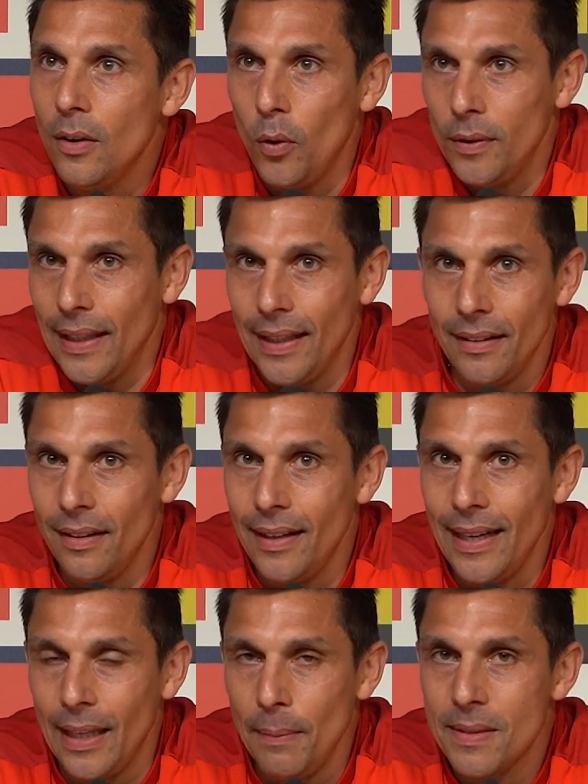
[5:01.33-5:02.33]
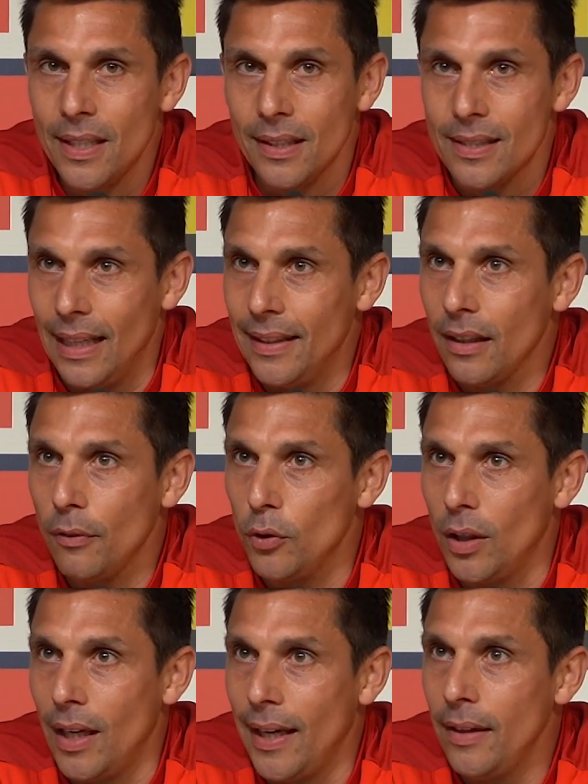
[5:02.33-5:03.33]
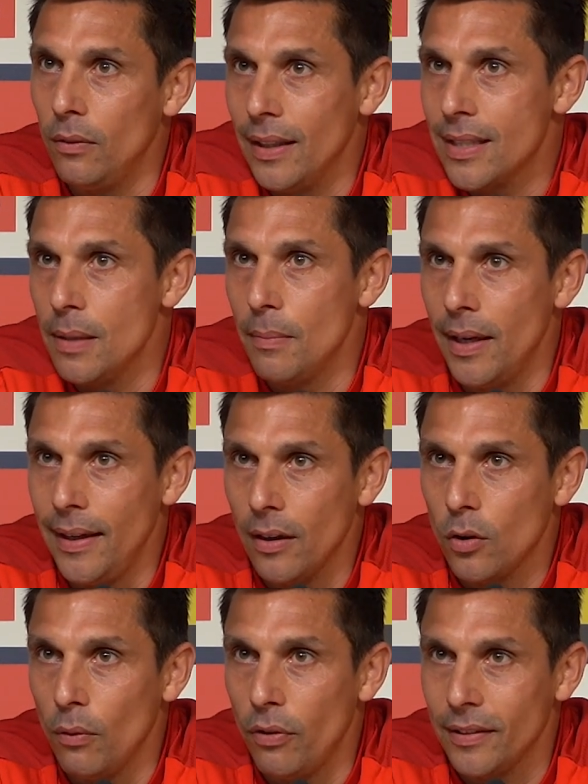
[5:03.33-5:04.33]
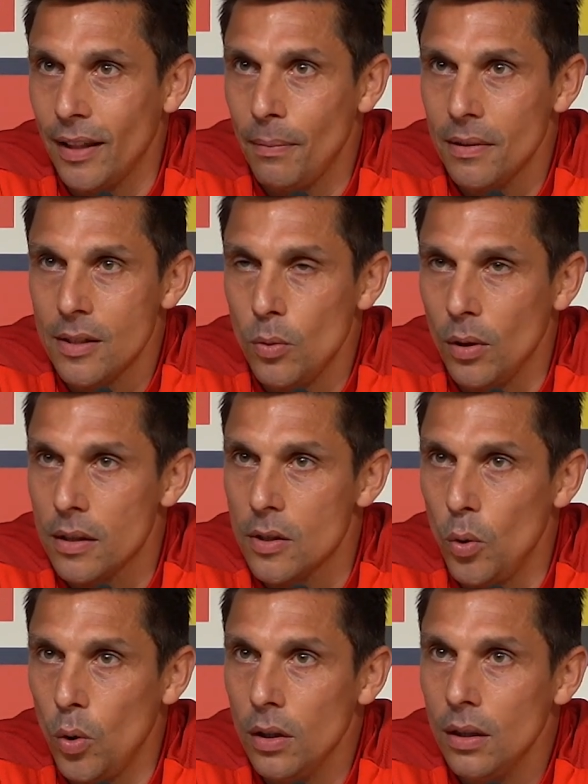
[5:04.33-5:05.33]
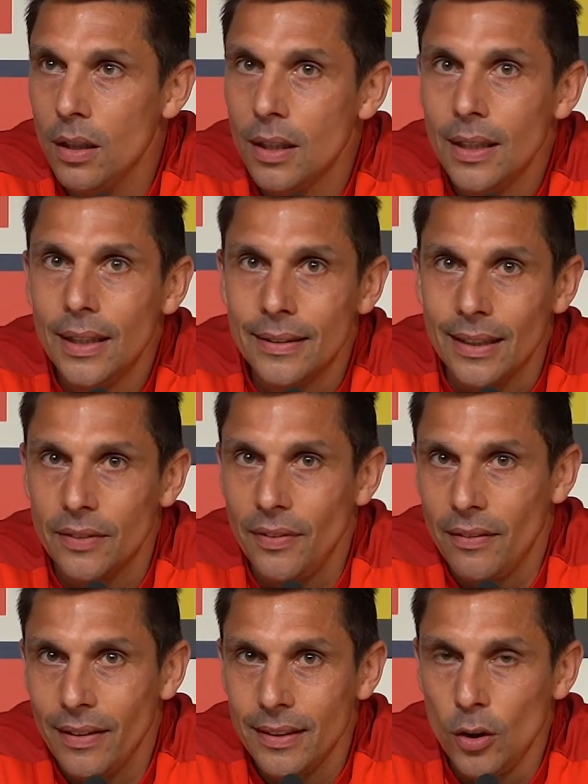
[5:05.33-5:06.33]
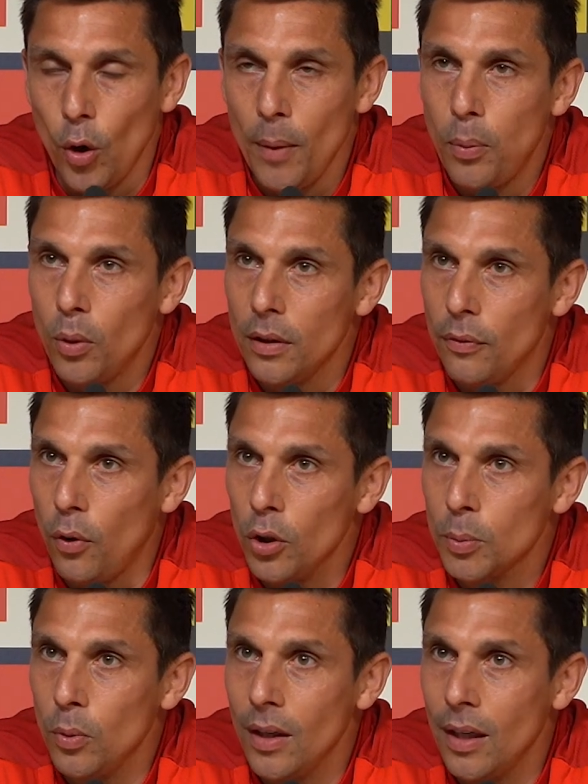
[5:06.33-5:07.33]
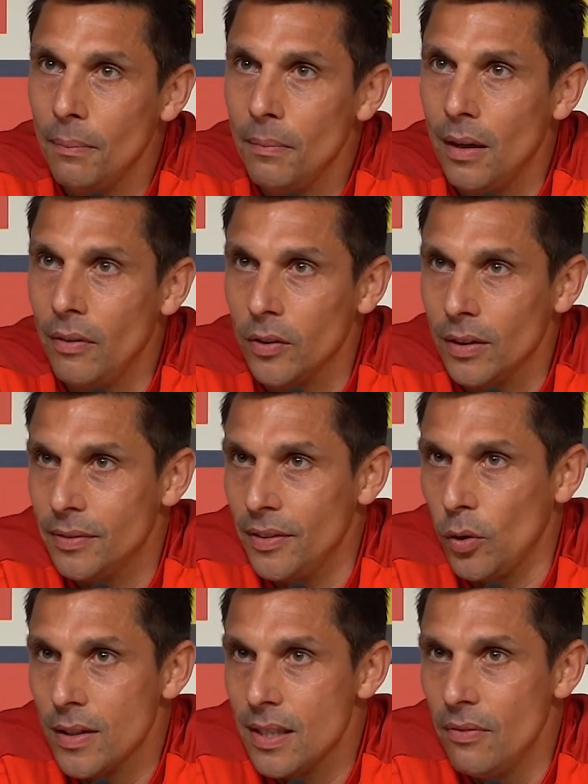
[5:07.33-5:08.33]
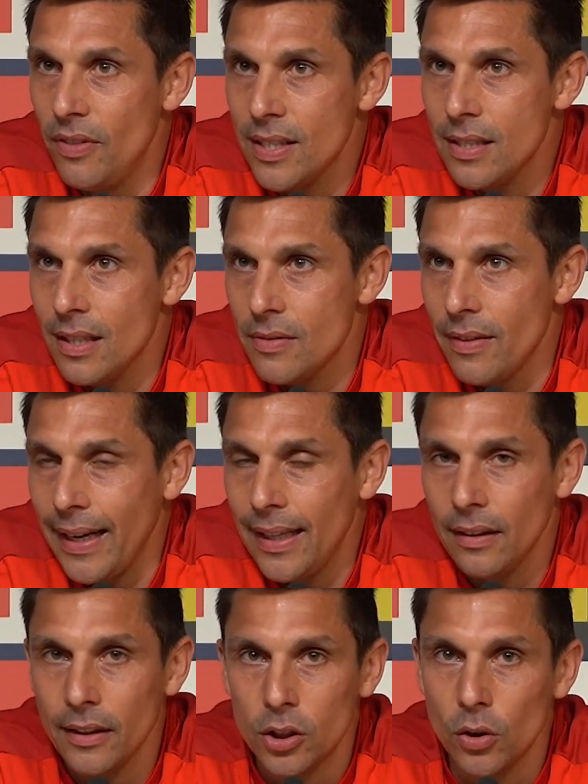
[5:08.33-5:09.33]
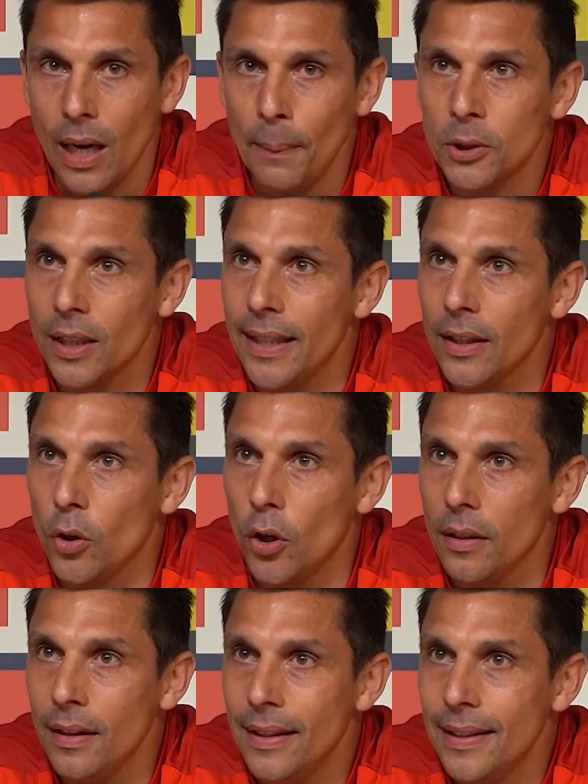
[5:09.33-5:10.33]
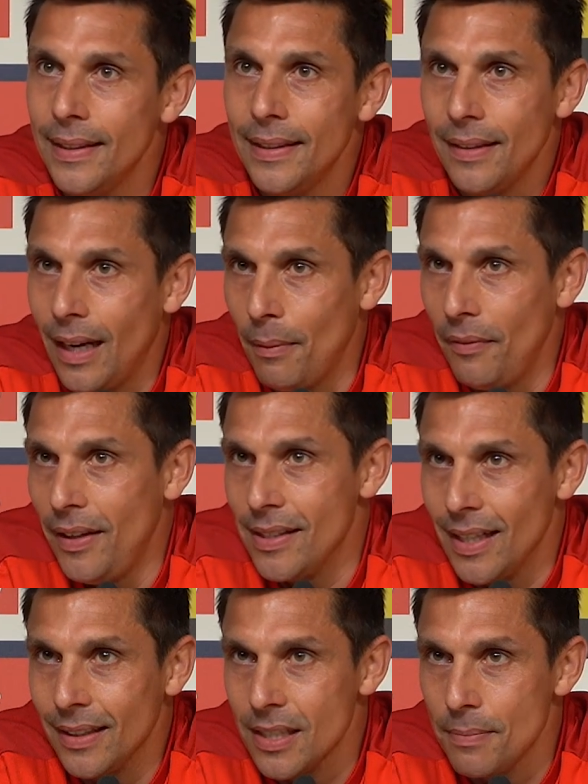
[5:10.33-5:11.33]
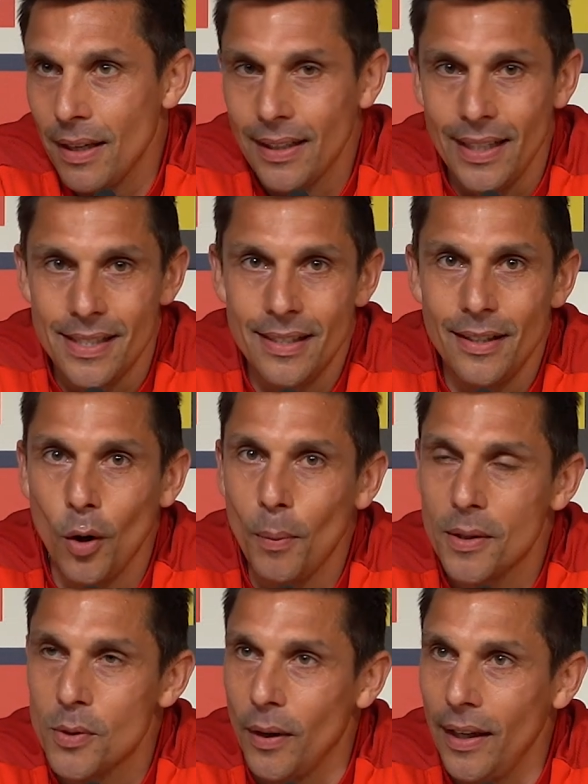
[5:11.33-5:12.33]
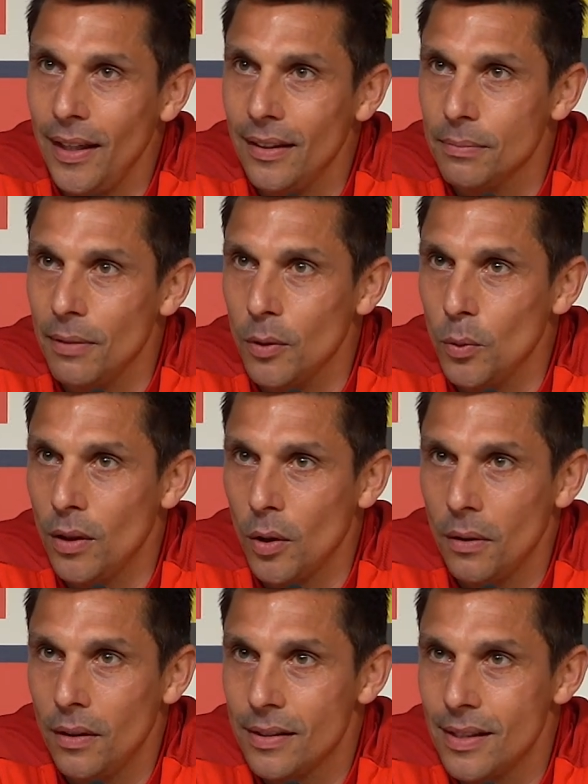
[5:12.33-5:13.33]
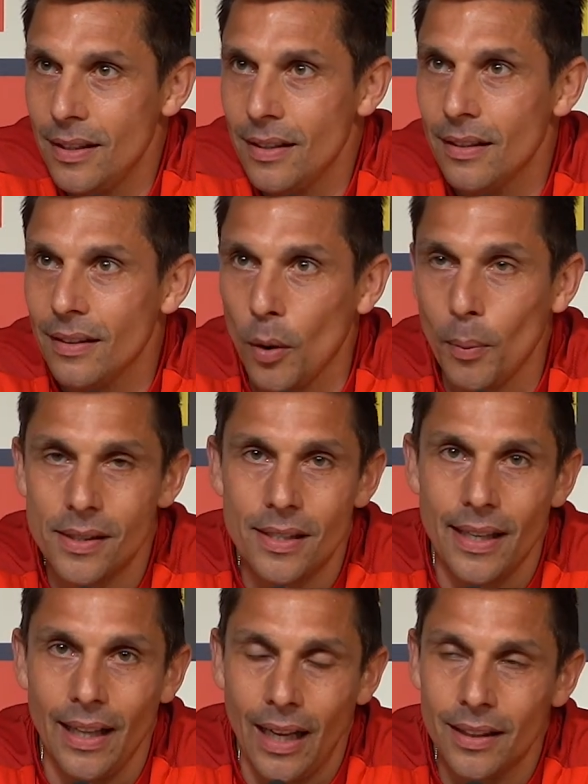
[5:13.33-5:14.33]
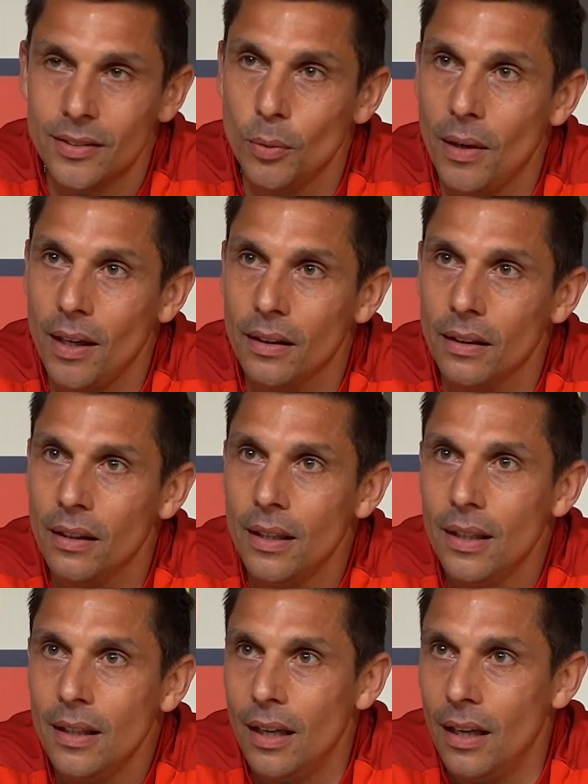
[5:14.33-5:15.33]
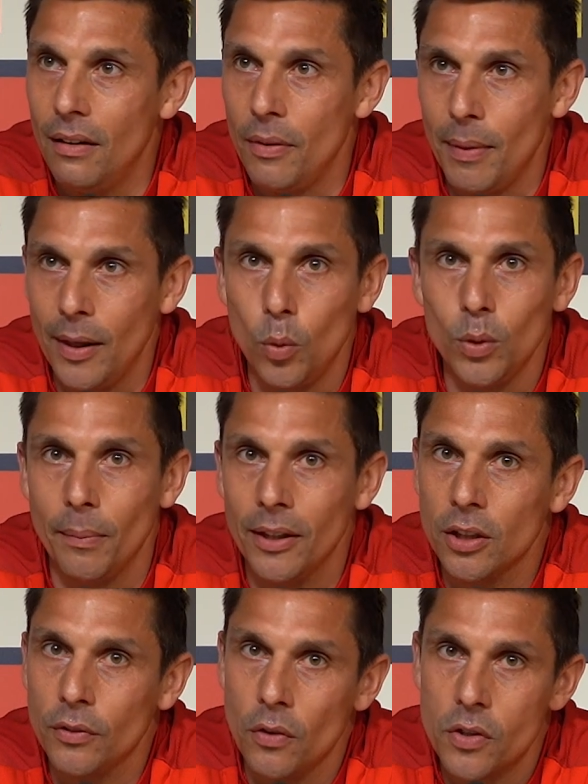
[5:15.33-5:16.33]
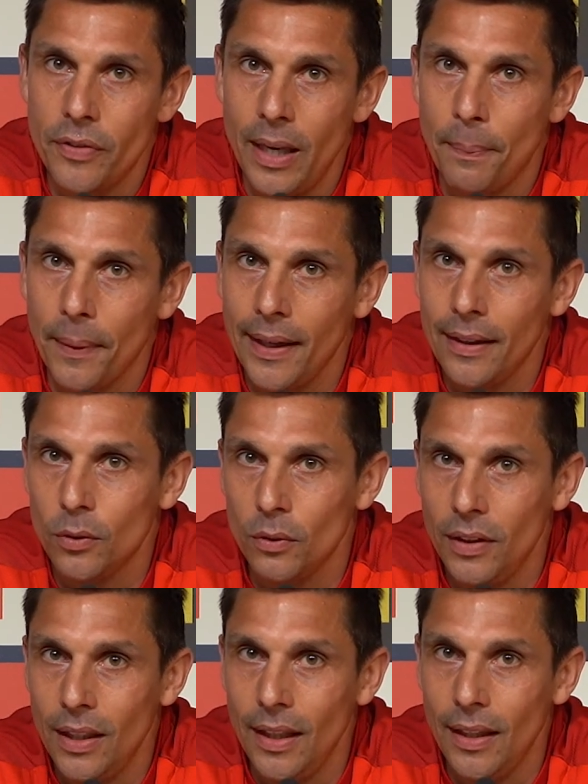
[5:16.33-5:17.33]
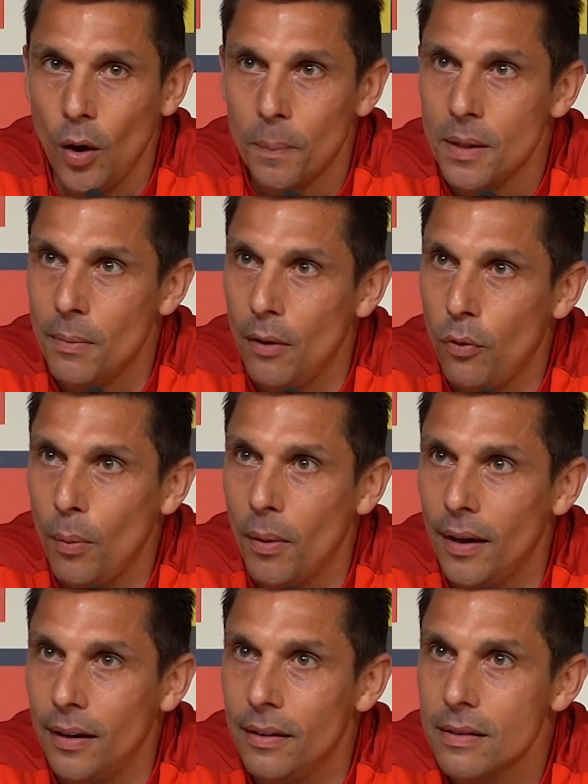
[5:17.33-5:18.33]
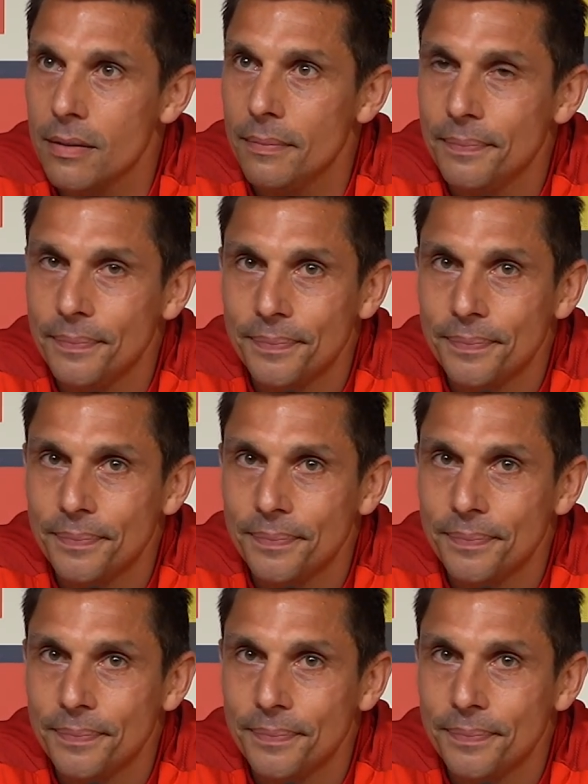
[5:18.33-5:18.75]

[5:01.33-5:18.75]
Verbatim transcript: Und dann äh, ergibt sich das andere von allein. Und jetzt sind wir in der komfortablen Situation, dass wir quasi neun Punkte Vorsprung haben, aber dass wir trotzdem wissen, dass wir rechnerisch noch absteigen können. Aber wie gesagt, es macht keinen Sinn, darüber zu reden. Es macht nur darüber Sinn, darüber sich Gedanken zu machen, äh, wie man eine gute Mannschaft aufs Feld bringt und wie die optimal vorbereitet ist.